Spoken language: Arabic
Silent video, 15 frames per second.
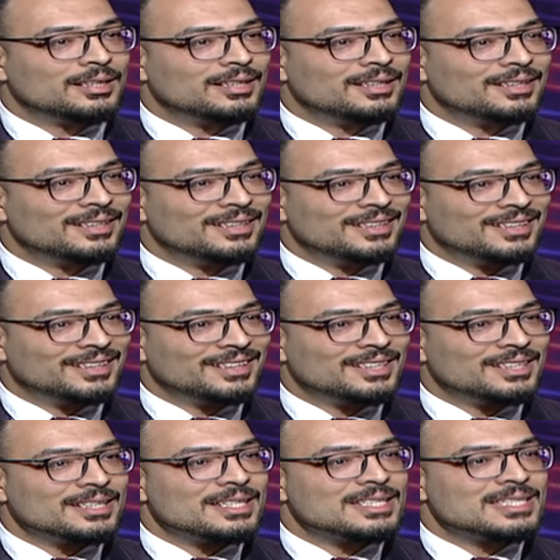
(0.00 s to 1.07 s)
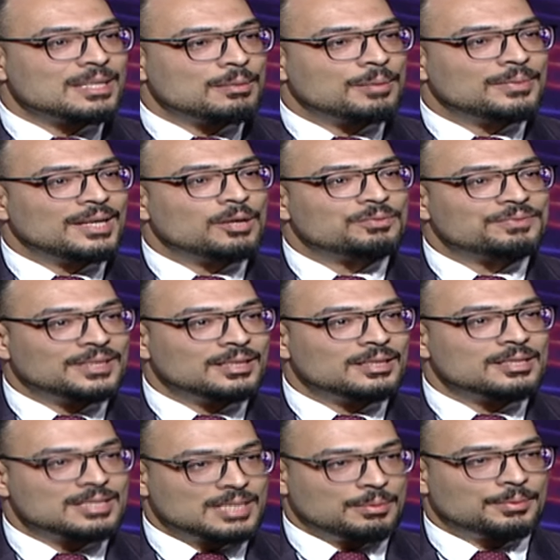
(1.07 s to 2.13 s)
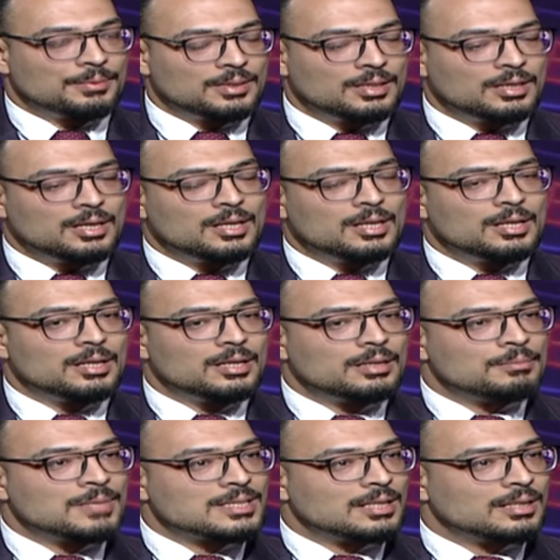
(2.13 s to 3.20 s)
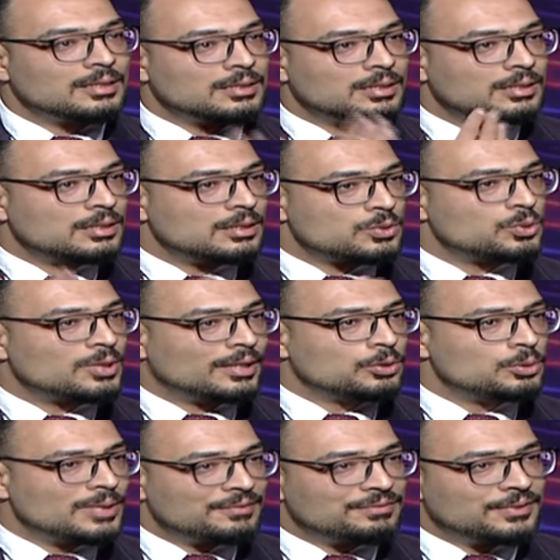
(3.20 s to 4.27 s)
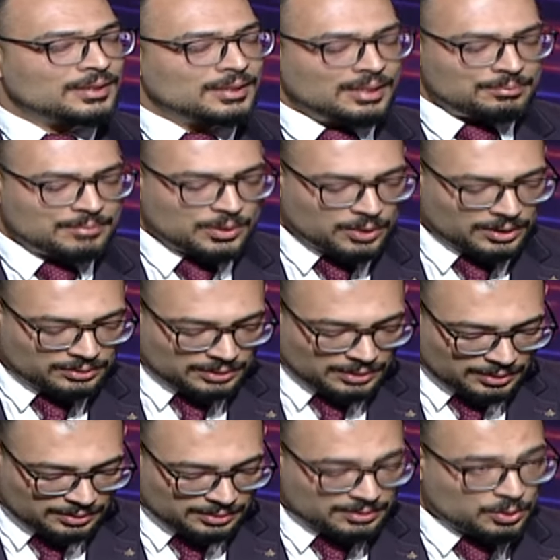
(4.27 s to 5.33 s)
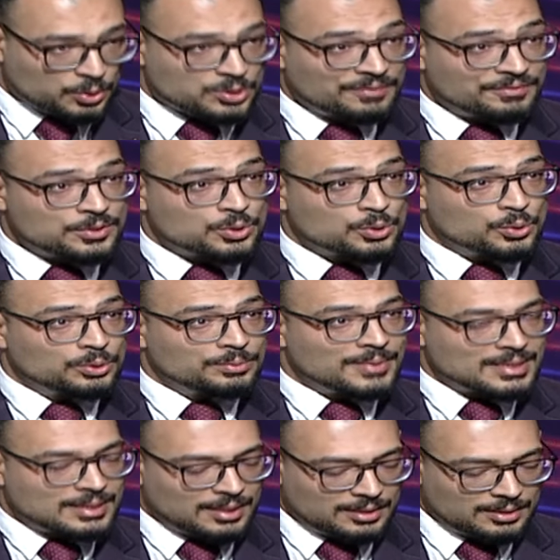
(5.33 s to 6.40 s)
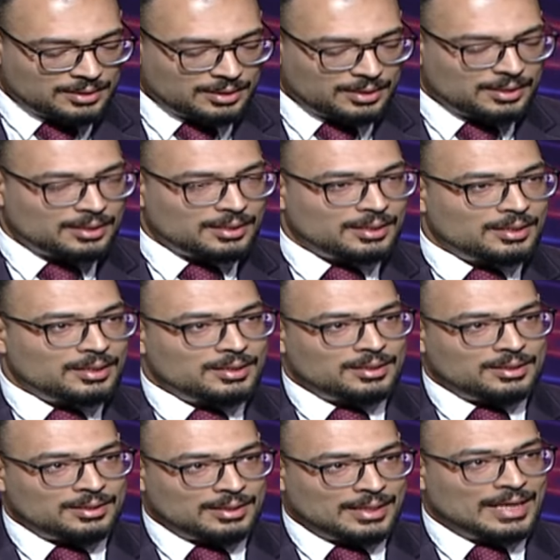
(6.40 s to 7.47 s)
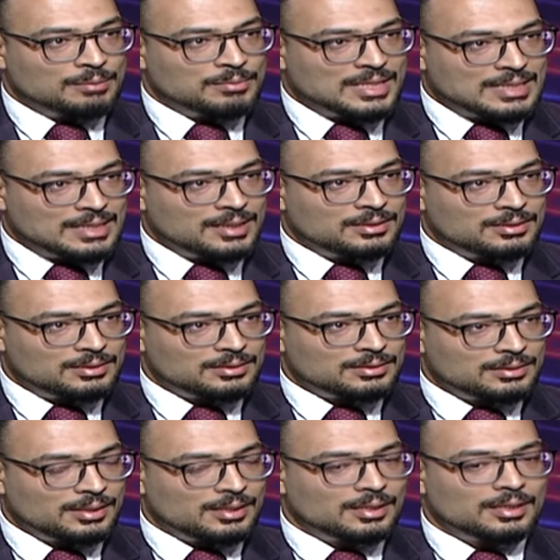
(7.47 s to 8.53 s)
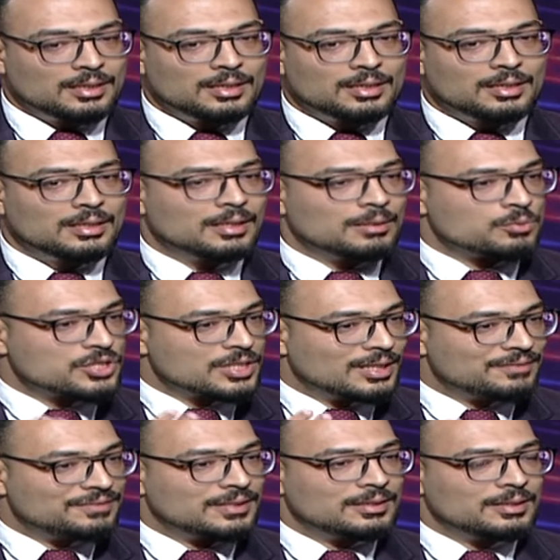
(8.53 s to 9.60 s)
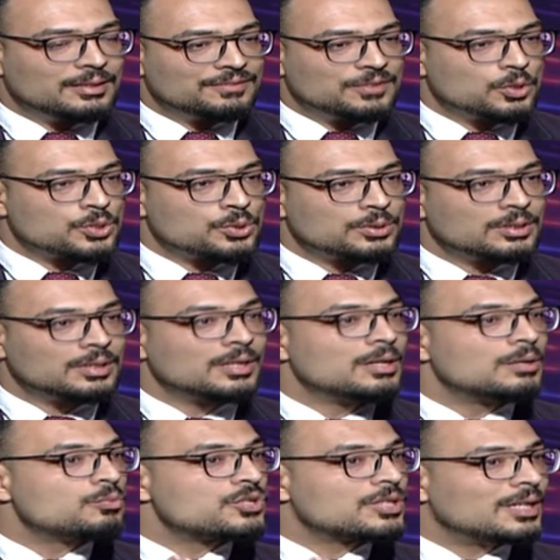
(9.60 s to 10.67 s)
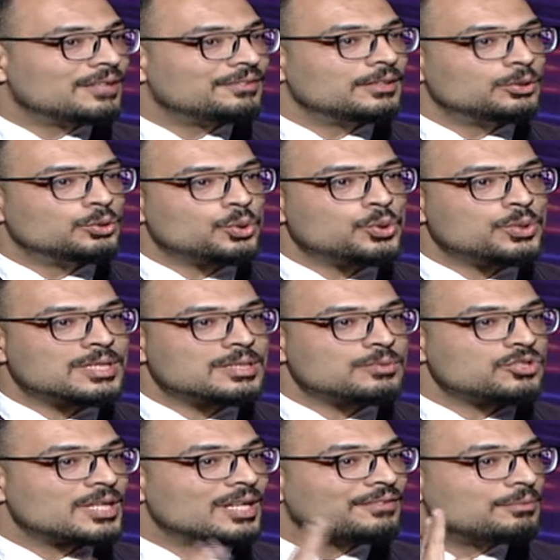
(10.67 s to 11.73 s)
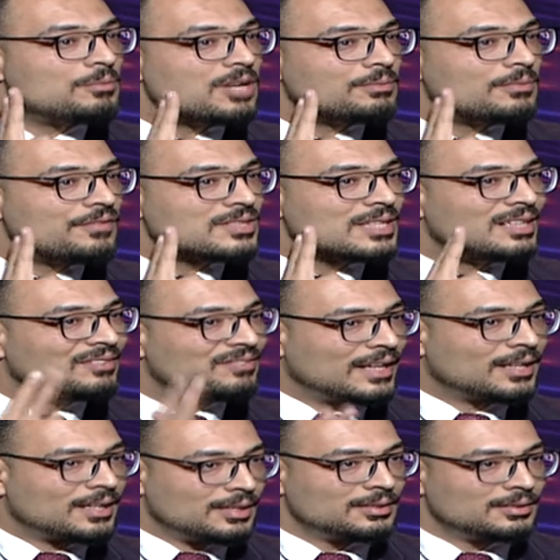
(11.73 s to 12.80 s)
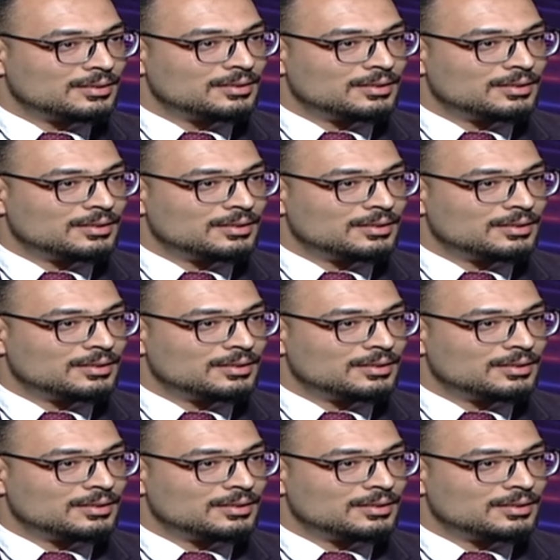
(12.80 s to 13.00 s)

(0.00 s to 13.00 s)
الايه السبب لو في سبب آه، مثلا الصداع الجيوب الانفيه لما يوطي خصوصا في السجود مثلا الالم يزيد آه، آه، مشكله في في الاذن مشكله في الضروس مشكله في مفصل الفك